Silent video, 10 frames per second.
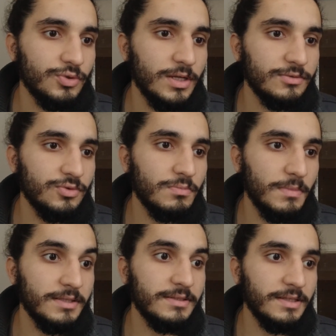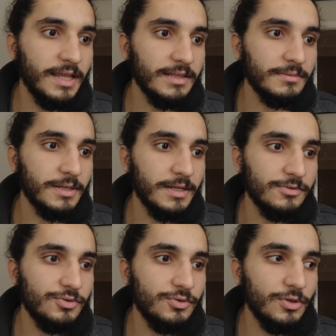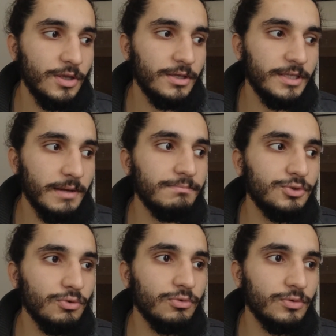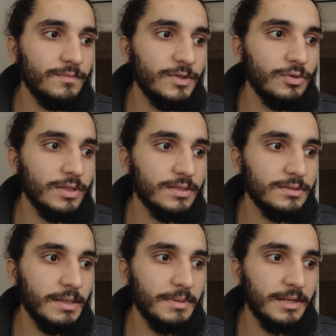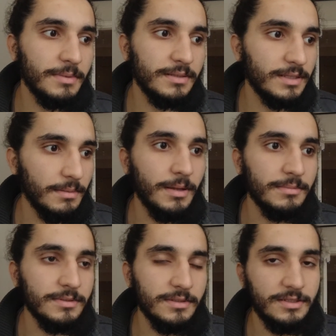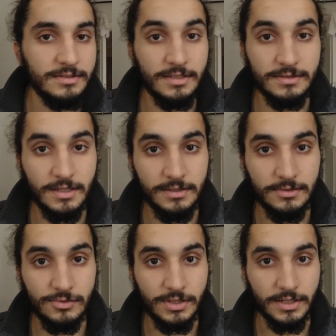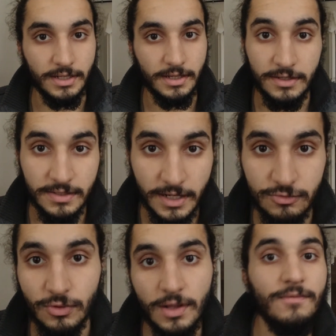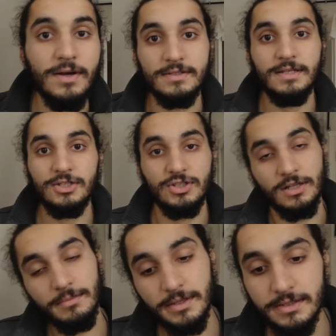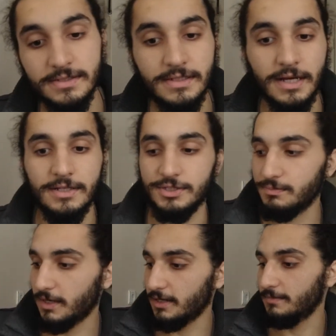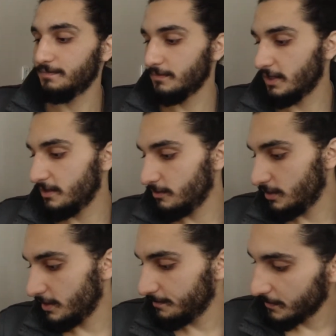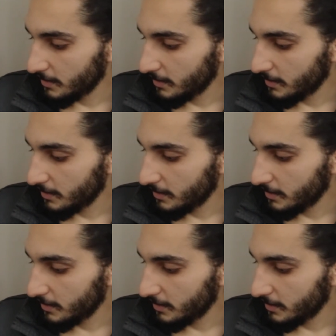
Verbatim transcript: Şu an çok mantıklı geldi bana. Çünkü yapmış olduğum videoların hemen hemen tamamı insan sağlığı üzerine. İtiraz olan varsa aşağıda belirsin kardeşim yani. Madem öyle.